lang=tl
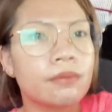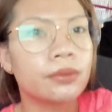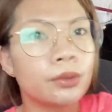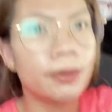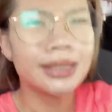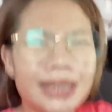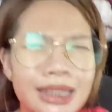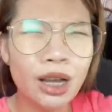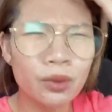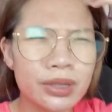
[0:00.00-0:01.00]
Diba,
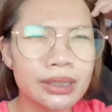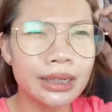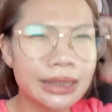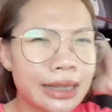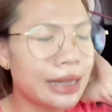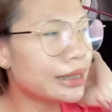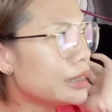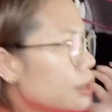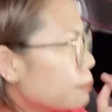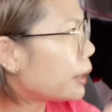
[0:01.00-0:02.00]
salita ko ng salita
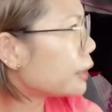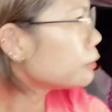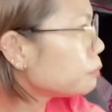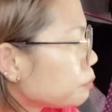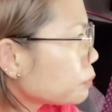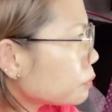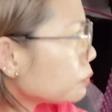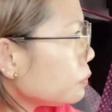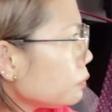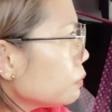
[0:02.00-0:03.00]
kanina pa.
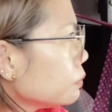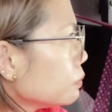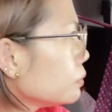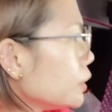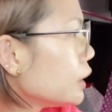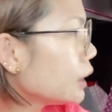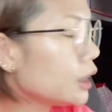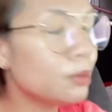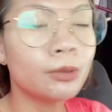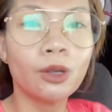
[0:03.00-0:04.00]

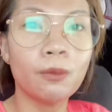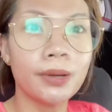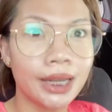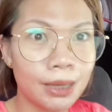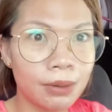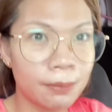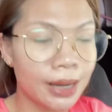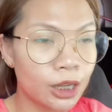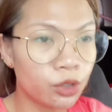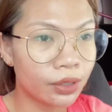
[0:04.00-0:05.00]
Kalimutan ko pala
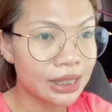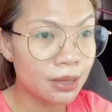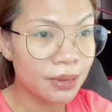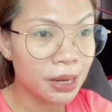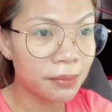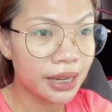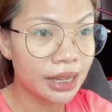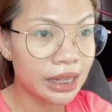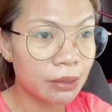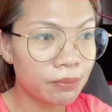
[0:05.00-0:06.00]
ibaba yun kasi marami
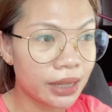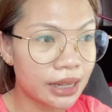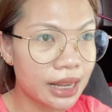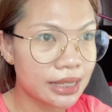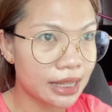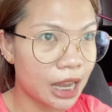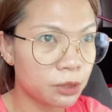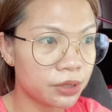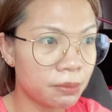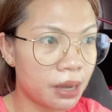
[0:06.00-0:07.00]
rin ganap na
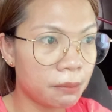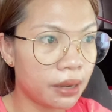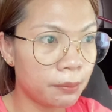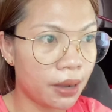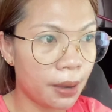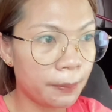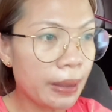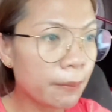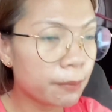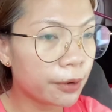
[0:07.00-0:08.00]
inaasikaso si mamang mga
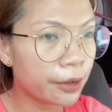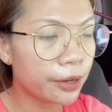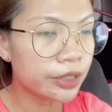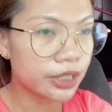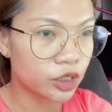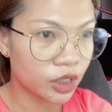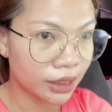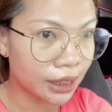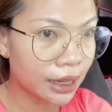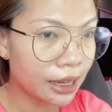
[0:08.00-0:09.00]
papers, etc.
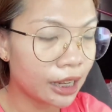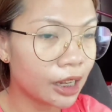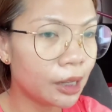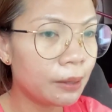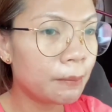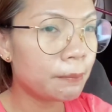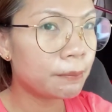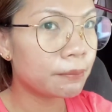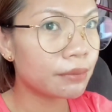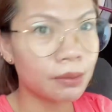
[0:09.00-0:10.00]

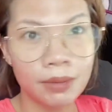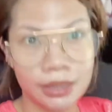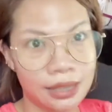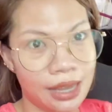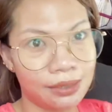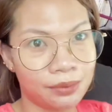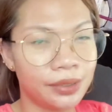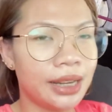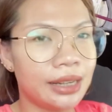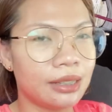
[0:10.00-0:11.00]
Basta,
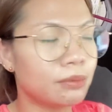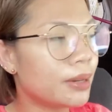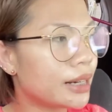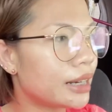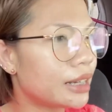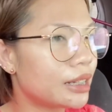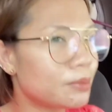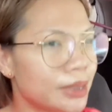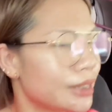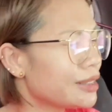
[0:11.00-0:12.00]
wala lang. Para,
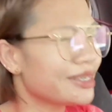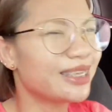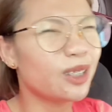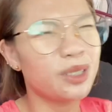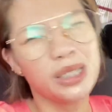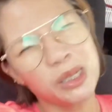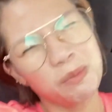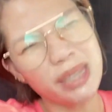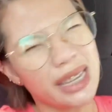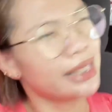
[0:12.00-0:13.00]
basta, wala ka nang
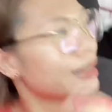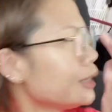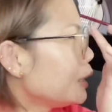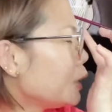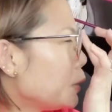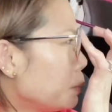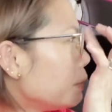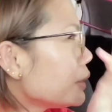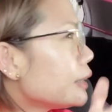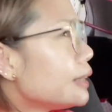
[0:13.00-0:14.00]
sabihin.
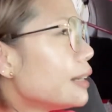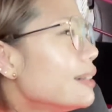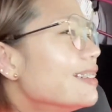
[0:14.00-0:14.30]
Huwag na lang.